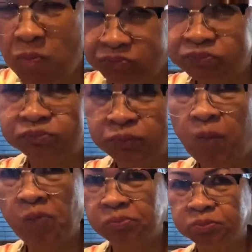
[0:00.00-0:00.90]
Hindi.
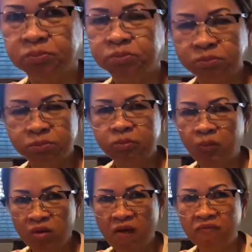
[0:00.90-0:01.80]

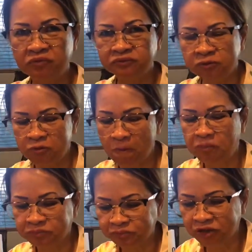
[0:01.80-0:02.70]
Sarap din ba din?
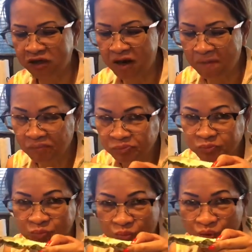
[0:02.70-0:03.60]
Sarap.
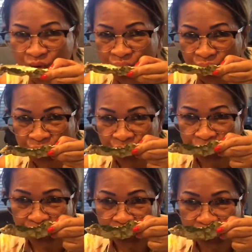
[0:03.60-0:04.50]
Sarap na sukan
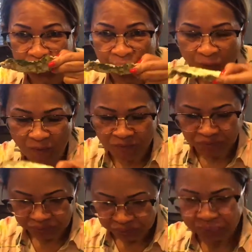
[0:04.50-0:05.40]
eh.
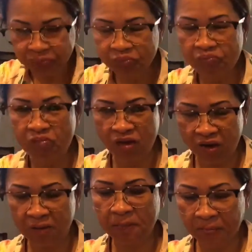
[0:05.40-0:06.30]
Oh.
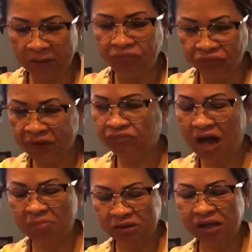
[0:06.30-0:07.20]
Sarap na
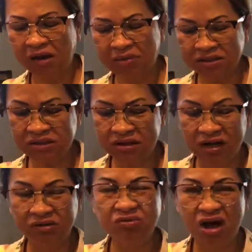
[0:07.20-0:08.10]
sukan. Tama-tama sa
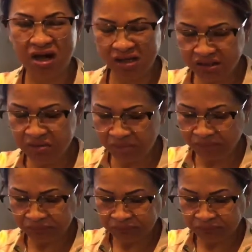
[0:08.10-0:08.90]
ano, asim. Mm.